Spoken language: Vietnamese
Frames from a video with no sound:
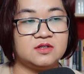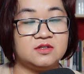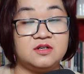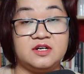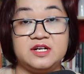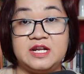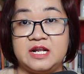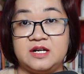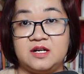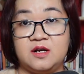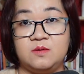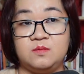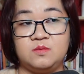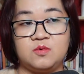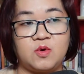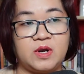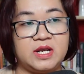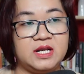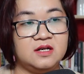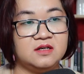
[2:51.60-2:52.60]
Người đàn ông
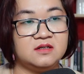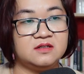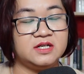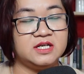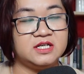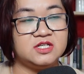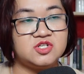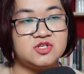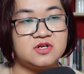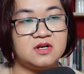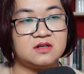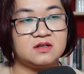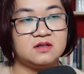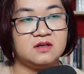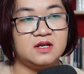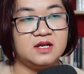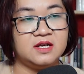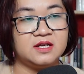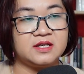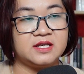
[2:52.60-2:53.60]
quay lưng đi trước,
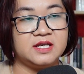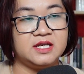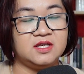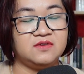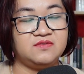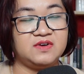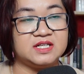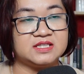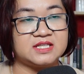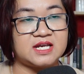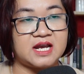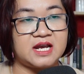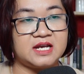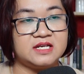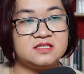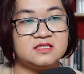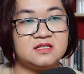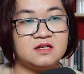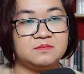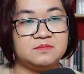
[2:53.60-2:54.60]
Kỳ và
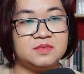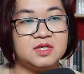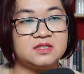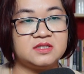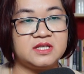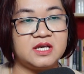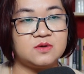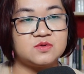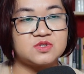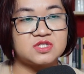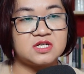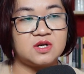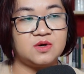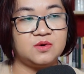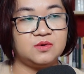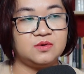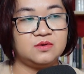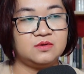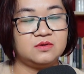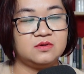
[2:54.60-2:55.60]
Thái dậm bước theo
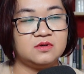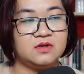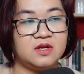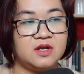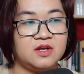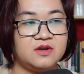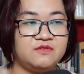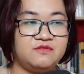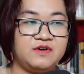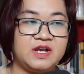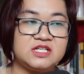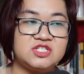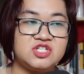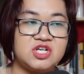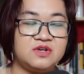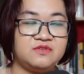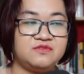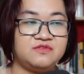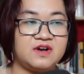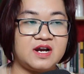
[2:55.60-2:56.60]
sau, vác
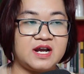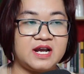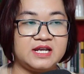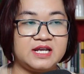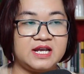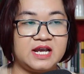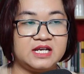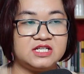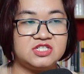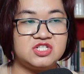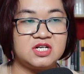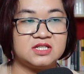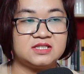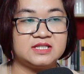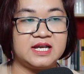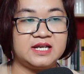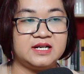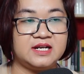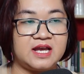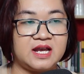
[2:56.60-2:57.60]
trên vai hai chiếc
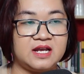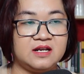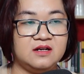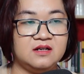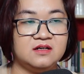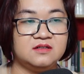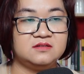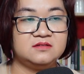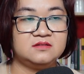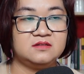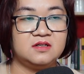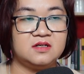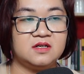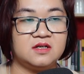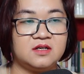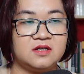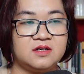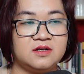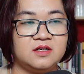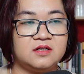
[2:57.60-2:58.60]
tay nải lớn,
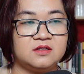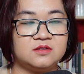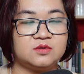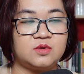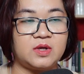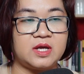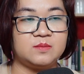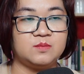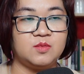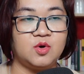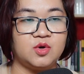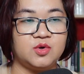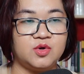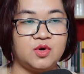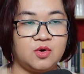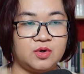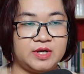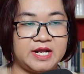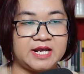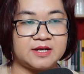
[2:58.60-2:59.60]
đựng toàn bộ
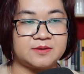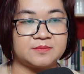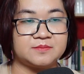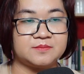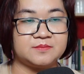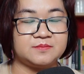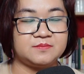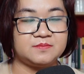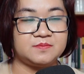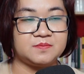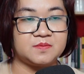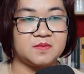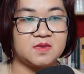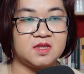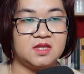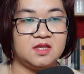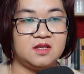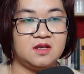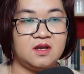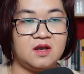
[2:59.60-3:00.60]
đồ đạc.
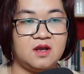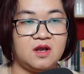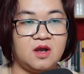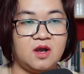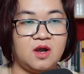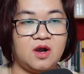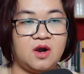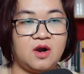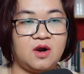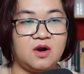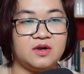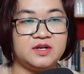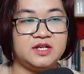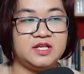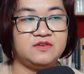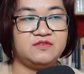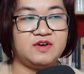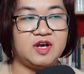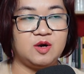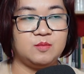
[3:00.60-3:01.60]
Họ
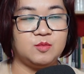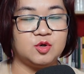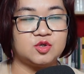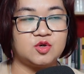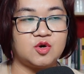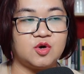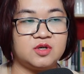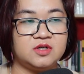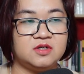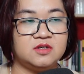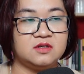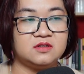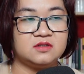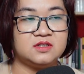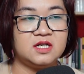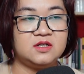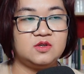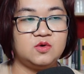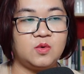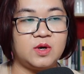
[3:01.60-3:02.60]
đi vào một con đường
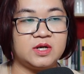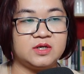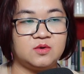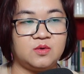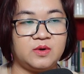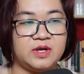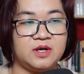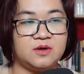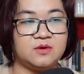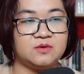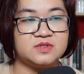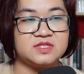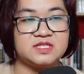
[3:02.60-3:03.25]
đất ngoằn ngoèo